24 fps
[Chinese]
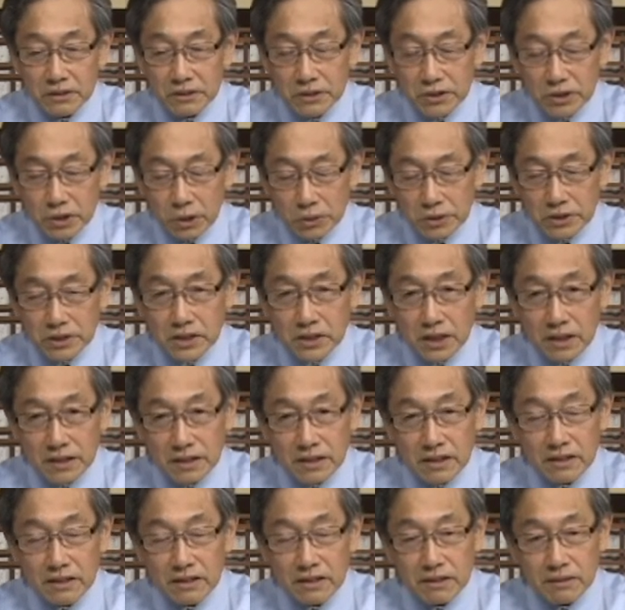由
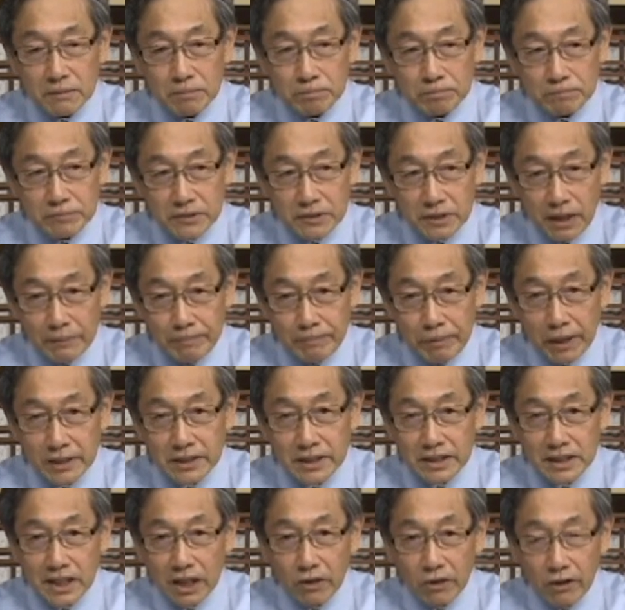神才派
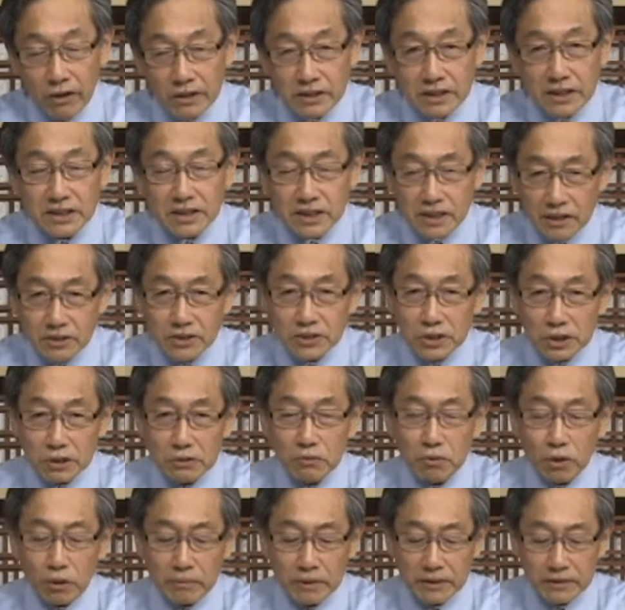遣他儿子拯救
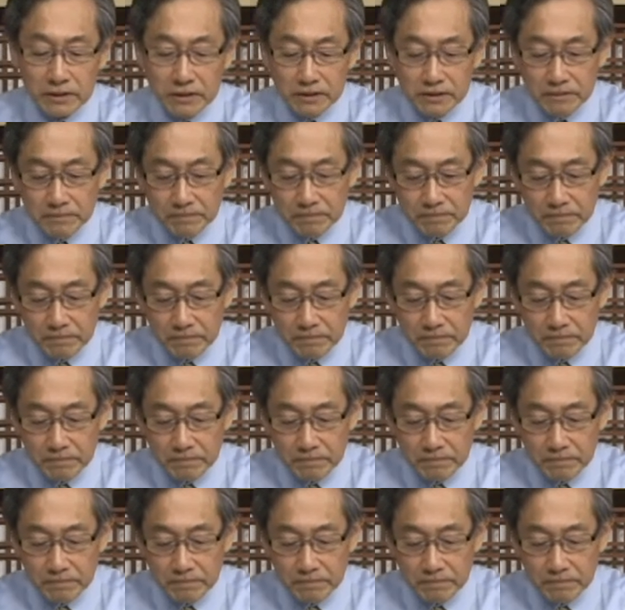我们呢。